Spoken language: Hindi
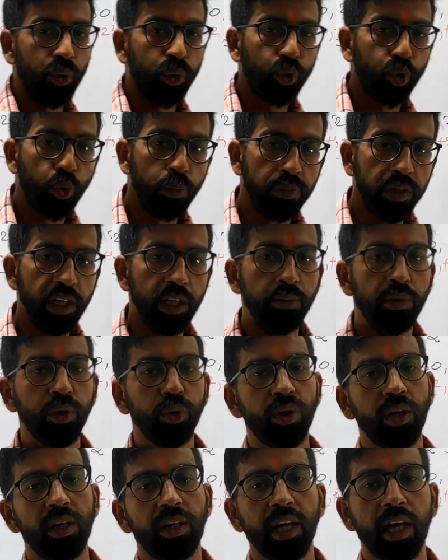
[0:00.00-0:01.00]
हो तो मीन भी
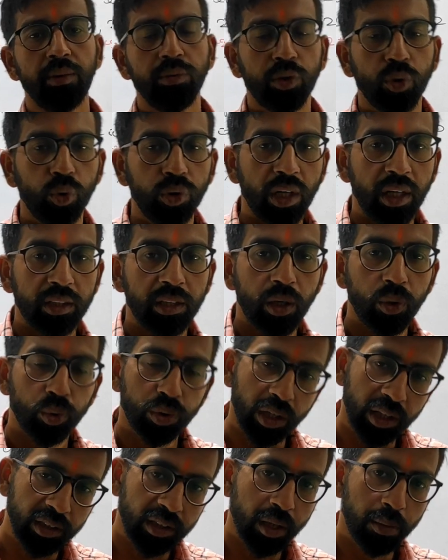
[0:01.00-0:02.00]
उतने टाइम्स हो जाता है
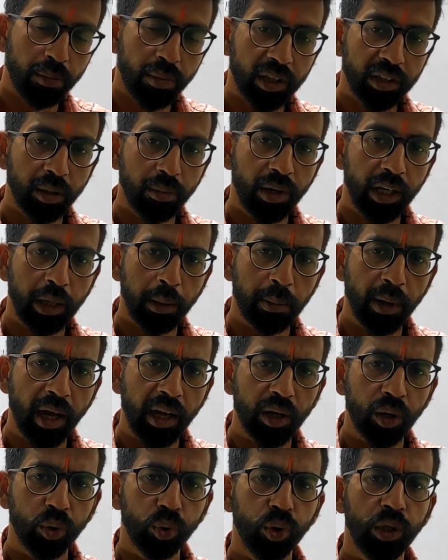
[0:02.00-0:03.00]
उतने से नंबर से
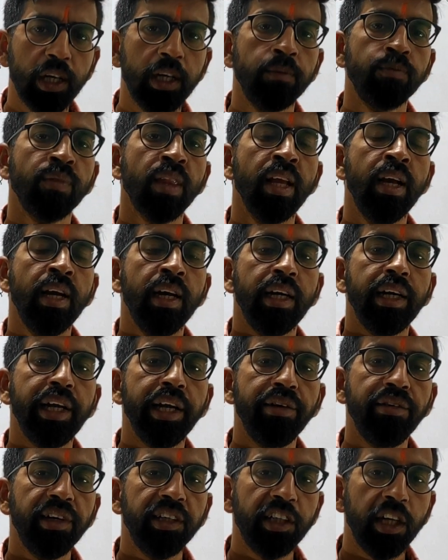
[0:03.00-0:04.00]
मल्टीप्लाई कर दोगे
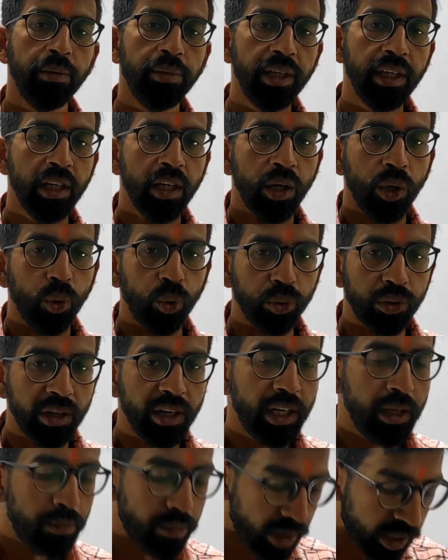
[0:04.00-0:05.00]
डेविएशन भी
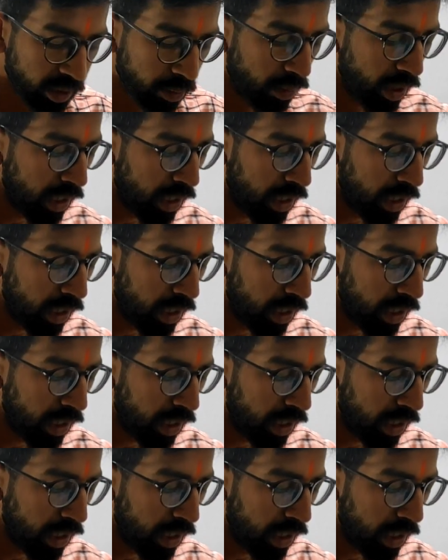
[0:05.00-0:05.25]
उतने नंबर से